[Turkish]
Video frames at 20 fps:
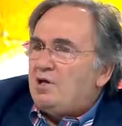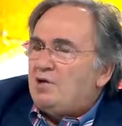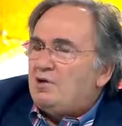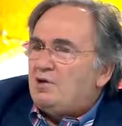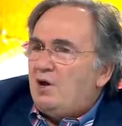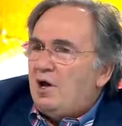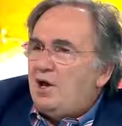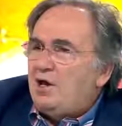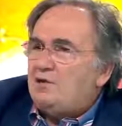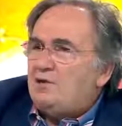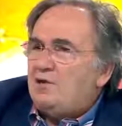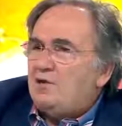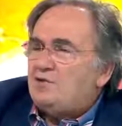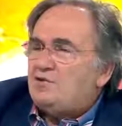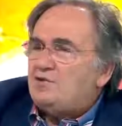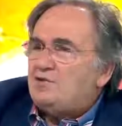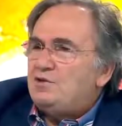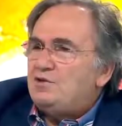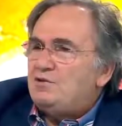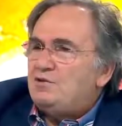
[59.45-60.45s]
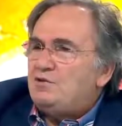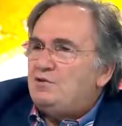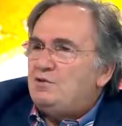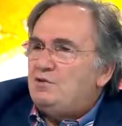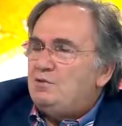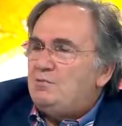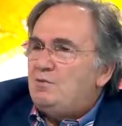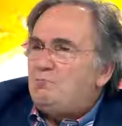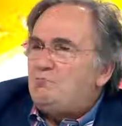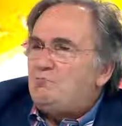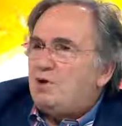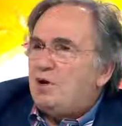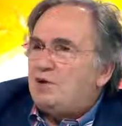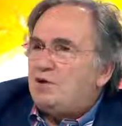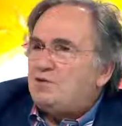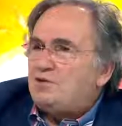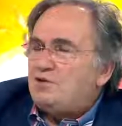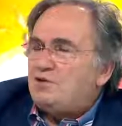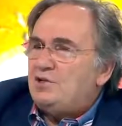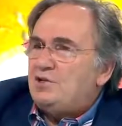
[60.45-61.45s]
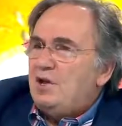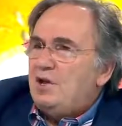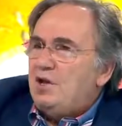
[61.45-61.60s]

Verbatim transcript: kaynatsın, ılıma bıraksın.